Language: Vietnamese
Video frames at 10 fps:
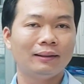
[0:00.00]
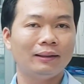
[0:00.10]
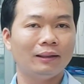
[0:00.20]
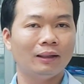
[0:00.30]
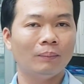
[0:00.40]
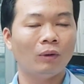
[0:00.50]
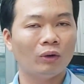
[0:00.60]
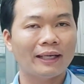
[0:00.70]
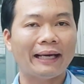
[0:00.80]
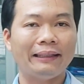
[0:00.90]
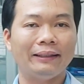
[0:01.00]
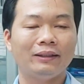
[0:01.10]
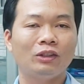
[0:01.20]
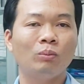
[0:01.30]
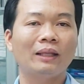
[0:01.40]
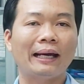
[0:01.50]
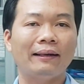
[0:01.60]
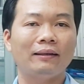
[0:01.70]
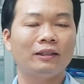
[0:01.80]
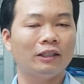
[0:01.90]
thì ờ, mỗi ngày chúng
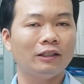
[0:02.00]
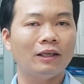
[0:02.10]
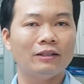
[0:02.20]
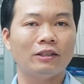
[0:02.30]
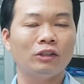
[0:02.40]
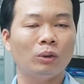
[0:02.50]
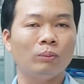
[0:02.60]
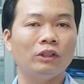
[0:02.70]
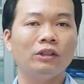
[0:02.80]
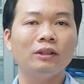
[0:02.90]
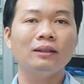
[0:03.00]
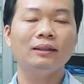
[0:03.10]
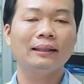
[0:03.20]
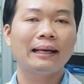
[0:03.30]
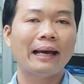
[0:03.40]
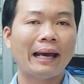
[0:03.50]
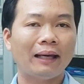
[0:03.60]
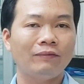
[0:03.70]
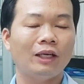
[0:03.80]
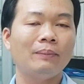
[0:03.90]
ta chỉ nên sử dụng dưới
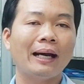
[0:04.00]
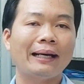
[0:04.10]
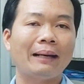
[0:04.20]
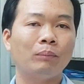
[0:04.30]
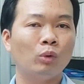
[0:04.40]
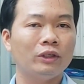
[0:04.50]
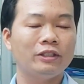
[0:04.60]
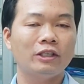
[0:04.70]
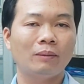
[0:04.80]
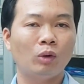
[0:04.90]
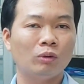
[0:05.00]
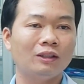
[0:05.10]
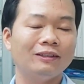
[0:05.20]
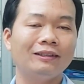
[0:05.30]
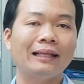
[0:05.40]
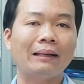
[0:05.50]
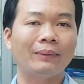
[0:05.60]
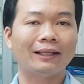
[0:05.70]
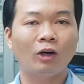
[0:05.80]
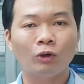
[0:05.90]
2,3 gram muối trên một người trưởng thành
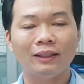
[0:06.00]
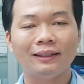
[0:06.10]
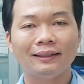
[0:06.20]
mà thôi